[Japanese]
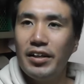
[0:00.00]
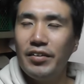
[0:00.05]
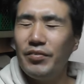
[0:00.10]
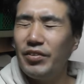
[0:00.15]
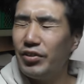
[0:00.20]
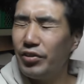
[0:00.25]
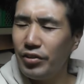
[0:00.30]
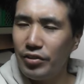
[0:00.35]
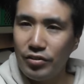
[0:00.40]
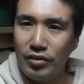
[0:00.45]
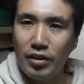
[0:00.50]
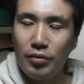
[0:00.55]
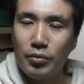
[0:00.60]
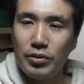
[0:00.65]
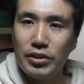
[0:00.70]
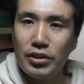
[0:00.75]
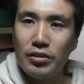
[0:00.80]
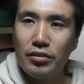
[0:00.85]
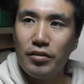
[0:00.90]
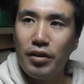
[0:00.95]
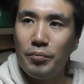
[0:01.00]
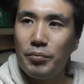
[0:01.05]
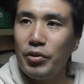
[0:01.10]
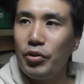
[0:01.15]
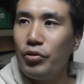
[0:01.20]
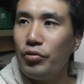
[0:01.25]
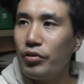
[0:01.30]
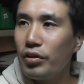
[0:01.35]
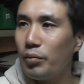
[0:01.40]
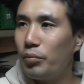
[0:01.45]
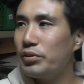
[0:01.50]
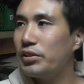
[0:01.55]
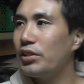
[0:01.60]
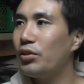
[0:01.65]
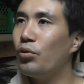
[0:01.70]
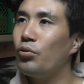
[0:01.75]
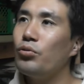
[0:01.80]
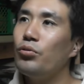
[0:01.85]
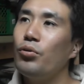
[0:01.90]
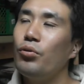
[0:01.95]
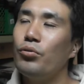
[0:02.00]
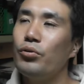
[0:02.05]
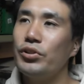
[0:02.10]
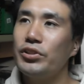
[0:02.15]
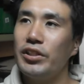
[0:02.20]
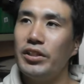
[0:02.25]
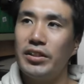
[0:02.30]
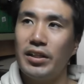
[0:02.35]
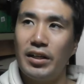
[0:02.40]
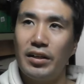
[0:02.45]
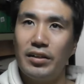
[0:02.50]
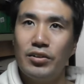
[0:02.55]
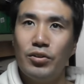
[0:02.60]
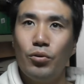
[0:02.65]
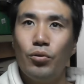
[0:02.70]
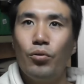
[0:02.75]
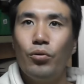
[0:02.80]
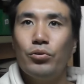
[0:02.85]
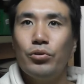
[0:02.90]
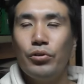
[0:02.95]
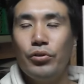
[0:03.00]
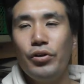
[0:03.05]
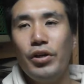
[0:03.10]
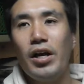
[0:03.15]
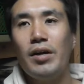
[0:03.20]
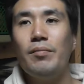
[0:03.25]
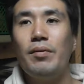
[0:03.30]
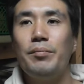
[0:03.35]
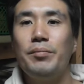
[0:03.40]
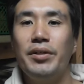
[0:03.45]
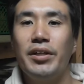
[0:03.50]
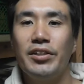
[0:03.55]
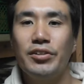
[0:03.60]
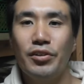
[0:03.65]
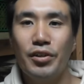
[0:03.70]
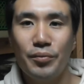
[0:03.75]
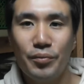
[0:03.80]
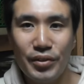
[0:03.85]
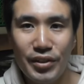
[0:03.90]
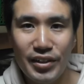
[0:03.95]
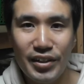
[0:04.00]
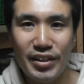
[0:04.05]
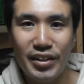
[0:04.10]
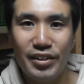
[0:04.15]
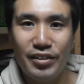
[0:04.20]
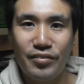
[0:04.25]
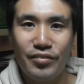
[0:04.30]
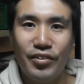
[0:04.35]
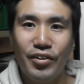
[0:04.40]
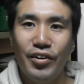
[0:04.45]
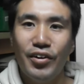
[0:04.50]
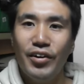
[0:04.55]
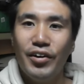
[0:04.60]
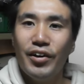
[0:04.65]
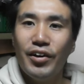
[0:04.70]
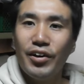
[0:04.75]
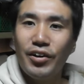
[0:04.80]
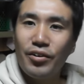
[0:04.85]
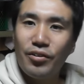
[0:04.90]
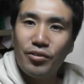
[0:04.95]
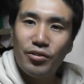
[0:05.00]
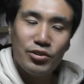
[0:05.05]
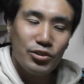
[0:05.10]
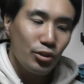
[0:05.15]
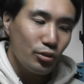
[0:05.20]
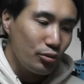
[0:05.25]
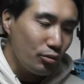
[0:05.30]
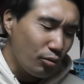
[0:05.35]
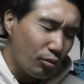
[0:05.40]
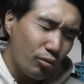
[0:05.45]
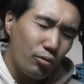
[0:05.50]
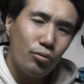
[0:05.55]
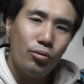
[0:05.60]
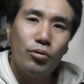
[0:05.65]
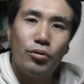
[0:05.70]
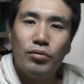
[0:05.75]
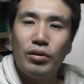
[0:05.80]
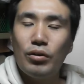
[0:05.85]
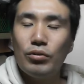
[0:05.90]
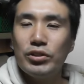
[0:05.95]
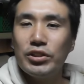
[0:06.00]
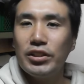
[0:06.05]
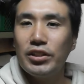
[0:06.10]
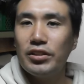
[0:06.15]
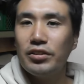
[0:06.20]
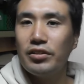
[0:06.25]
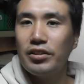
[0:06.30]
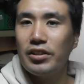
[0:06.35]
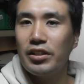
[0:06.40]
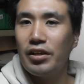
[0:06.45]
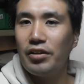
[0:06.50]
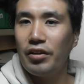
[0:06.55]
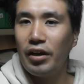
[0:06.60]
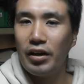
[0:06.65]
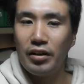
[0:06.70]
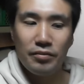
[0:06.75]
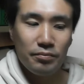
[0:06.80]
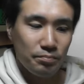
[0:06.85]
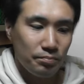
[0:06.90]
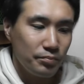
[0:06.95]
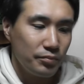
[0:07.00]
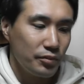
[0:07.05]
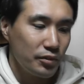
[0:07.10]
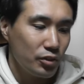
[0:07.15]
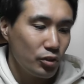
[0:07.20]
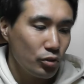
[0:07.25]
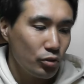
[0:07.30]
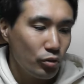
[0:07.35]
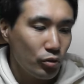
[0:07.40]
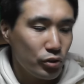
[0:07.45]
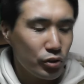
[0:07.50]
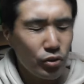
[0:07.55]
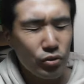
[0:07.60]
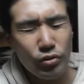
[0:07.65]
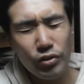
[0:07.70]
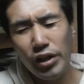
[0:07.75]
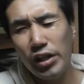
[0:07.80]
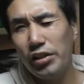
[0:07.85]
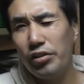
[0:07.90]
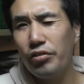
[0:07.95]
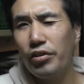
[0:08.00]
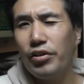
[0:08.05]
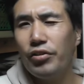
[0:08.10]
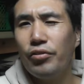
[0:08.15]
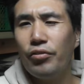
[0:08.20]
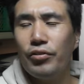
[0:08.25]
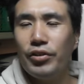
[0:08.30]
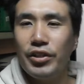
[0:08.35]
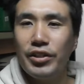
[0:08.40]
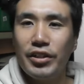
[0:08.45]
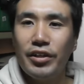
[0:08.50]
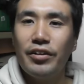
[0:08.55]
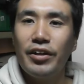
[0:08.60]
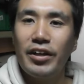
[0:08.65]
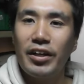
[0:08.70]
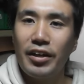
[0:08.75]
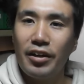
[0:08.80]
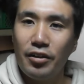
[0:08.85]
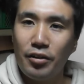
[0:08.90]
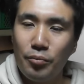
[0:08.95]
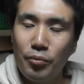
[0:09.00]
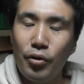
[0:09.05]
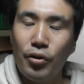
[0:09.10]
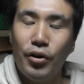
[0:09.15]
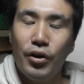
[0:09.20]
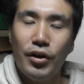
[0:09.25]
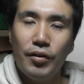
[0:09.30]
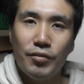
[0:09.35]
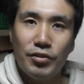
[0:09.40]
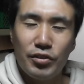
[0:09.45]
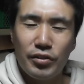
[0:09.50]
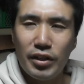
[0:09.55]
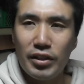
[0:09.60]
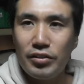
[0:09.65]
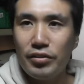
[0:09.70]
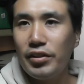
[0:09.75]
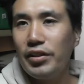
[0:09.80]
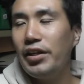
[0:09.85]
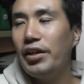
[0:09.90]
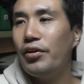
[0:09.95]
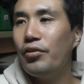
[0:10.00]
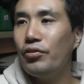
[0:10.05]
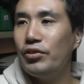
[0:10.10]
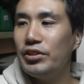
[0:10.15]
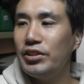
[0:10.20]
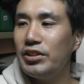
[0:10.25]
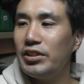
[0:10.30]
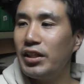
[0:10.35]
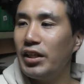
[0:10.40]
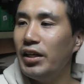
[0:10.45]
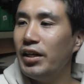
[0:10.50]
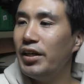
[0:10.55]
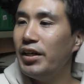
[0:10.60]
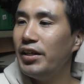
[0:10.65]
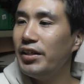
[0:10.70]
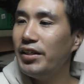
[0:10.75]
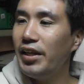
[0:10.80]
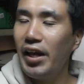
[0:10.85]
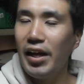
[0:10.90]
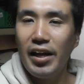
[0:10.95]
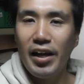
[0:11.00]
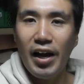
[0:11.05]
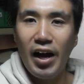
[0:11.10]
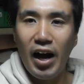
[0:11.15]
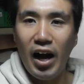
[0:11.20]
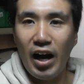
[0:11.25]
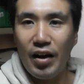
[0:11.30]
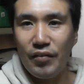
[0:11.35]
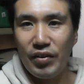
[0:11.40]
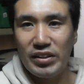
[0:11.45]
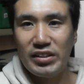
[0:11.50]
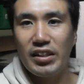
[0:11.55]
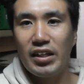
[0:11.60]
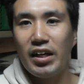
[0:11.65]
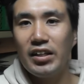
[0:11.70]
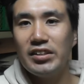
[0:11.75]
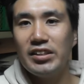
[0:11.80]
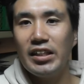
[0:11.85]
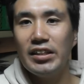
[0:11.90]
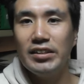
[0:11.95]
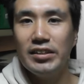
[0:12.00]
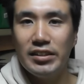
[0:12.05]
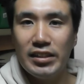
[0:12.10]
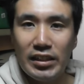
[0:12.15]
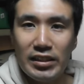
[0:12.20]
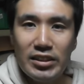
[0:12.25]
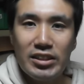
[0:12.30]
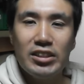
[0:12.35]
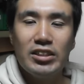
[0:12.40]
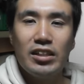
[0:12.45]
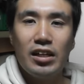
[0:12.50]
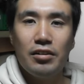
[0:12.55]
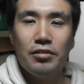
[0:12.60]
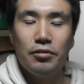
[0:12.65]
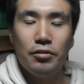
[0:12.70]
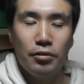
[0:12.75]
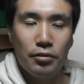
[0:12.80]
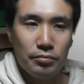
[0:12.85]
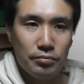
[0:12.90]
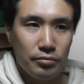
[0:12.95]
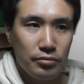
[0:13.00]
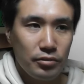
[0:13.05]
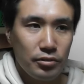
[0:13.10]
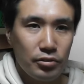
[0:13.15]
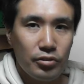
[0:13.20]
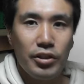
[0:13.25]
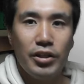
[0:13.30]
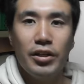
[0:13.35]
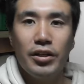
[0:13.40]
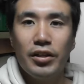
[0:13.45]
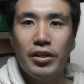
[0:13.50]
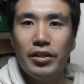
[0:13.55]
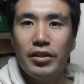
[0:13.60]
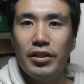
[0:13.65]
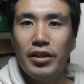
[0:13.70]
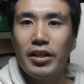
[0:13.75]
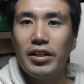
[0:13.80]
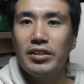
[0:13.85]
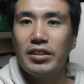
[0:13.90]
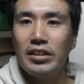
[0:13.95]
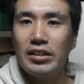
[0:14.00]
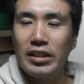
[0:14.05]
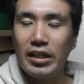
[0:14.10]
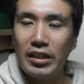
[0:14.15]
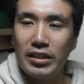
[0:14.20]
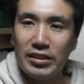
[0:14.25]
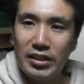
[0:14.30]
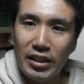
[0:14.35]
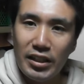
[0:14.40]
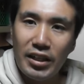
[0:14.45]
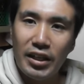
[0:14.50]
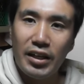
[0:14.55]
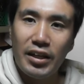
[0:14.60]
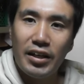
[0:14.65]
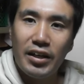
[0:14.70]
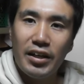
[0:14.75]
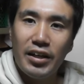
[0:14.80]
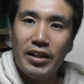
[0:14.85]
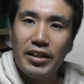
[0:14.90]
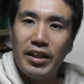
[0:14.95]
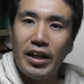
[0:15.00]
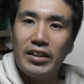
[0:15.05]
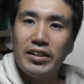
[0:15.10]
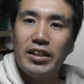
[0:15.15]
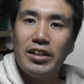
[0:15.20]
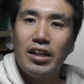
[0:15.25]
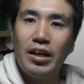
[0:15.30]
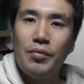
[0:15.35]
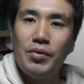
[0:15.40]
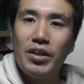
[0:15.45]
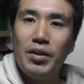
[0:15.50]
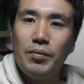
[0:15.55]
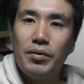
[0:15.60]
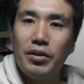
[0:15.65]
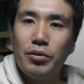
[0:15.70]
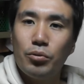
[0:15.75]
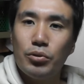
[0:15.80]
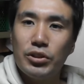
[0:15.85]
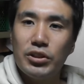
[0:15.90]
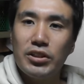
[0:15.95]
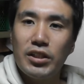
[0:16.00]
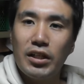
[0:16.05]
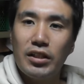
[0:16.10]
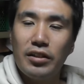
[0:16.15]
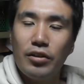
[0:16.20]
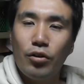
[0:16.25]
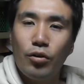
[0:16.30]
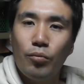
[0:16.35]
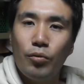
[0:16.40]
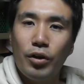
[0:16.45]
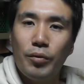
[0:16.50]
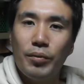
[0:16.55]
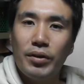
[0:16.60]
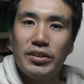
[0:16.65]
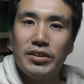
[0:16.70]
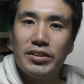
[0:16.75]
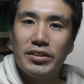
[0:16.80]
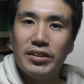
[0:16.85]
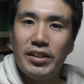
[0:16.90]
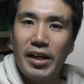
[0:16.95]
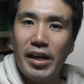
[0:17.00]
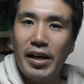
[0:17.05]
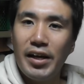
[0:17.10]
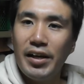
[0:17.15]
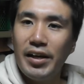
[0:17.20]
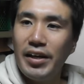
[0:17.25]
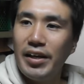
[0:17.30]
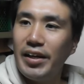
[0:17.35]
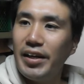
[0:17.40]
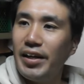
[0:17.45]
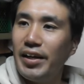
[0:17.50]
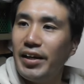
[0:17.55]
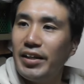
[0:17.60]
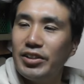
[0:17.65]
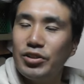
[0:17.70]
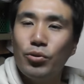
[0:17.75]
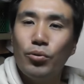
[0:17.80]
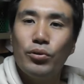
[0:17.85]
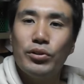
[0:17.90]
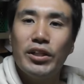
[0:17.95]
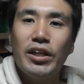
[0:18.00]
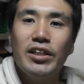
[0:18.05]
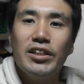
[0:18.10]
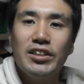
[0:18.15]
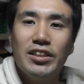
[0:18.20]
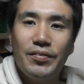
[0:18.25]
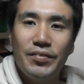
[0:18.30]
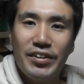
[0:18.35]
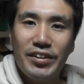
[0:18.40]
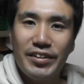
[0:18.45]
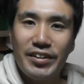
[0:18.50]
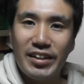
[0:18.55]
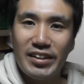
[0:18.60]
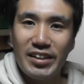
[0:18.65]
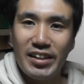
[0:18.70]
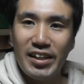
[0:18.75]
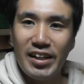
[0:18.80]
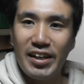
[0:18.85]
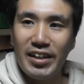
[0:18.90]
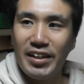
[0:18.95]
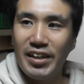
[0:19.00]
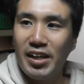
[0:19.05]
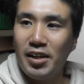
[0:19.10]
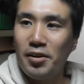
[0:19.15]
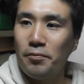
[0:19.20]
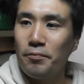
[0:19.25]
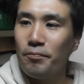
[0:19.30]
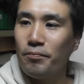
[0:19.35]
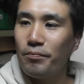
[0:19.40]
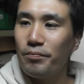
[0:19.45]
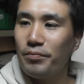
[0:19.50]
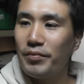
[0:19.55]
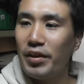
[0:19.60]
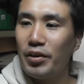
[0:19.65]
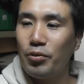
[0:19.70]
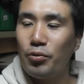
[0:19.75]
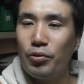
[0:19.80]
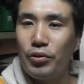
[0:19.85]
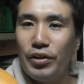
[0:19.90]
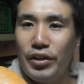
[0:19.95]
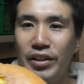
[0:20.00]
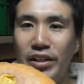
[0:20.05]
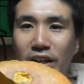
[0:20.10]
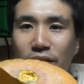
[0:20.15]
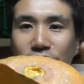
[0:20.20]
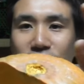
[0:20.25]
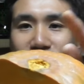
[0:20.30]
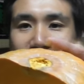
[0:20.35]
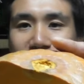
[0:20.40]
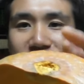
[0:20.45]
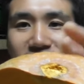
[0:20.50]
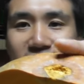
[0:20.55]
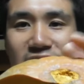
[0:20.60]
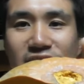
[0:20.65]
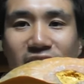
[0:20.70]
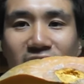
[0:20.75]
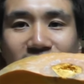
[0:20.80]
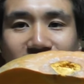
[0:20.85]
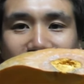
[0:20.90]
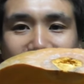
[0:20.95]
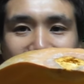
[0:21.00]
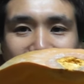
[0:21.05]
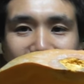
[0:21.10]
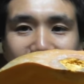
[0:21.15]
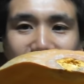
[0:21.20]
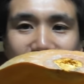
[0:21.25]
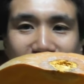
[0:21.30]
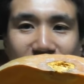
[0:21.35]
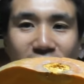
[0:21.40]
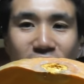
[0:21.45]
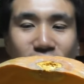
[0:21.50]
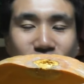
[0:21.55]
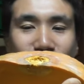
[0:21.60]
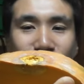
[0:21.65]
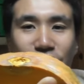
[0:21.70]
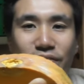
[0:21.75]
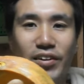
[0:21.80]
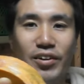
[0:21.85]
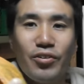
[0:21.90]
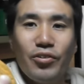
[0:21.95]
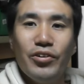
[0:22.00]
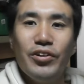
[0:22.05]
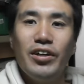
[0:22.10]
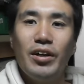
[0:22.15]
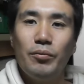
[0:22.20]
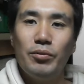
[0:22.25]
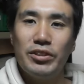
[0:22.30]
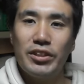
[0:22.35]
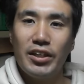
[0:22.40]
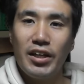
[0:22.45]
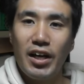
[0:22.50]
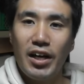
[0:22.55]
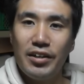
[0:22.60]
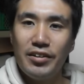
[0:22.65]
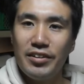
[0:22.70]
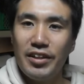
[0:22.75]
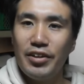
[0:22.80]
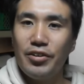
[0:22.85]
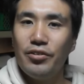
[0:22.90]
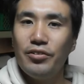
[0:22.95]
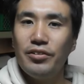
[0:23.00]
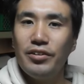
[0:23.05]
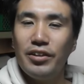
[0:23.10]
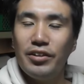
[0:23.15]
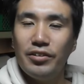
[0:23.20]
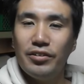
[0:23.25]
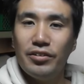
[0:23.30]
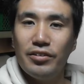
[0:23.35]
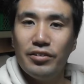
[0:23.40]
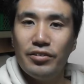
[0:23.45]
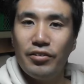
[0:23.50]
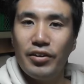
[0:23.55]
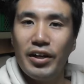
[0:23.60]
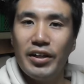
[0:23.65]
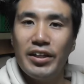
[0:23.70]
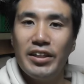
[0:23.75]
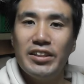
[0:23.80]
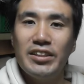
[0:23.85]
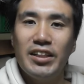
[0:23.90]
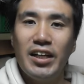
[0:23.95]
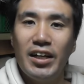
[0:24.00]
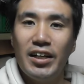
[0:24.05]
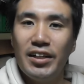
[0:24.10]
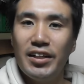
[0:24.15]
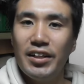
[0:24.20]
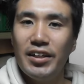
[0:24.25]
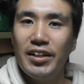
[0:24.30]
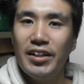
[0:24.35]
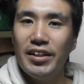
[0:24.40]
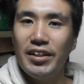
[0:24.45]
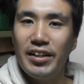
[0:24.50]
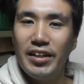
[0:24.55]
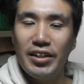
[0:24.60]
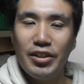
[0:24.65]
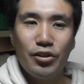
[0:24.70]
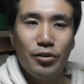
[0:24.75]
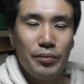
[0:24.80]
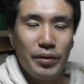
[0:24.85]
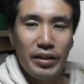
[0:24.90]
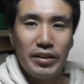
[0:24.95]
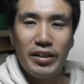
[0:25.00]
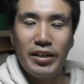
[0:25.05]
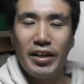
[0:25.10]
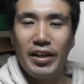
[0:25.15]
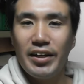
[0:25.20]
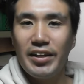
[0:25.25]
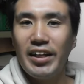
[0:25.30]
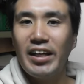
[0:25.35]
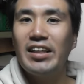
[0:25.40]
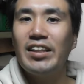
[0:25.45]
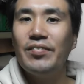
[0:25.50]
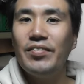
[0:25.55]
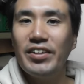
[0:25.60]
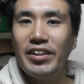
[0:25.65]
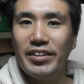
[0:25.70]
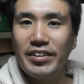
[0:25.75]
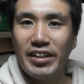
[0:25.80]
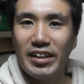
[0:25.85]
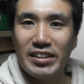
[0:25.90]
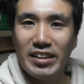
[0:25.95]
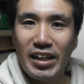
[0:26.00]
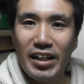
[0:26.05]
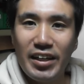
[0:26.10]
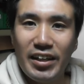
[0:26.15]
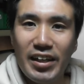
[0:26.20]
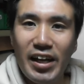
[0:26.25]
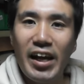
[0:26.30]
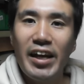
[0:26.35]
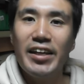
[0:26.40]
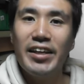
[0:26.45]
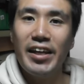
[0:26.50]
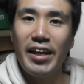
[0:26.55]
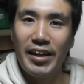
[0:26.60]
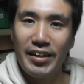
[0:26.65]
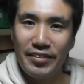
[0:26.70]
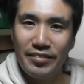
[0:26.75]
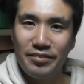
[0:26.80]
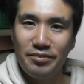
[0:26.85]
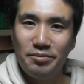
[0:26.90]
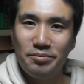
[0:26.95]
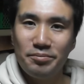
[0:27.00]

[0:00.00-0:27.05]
緑のかぼちゃとは、緑のかぼちゃはホクホクしてさ、程よい甘みで、それもいいんだけども、このちょっとホクホクは落ちてきてるだ。うん。ちょっと、ちょっとねっとりの方に来てるだけれども、それはそれで美味しいじゃん。で、甘さが全然違う。本当に。だからさ、ぜ、ぜひやって食べてみてほしいなって思いますんで、えー、挑戦してみてください、来年。ね、こういう傷むリスクはあるけれどもね。こういうかぼちゃがあるんだよっていう動画でした。えー、興味あったらやってみてください。来年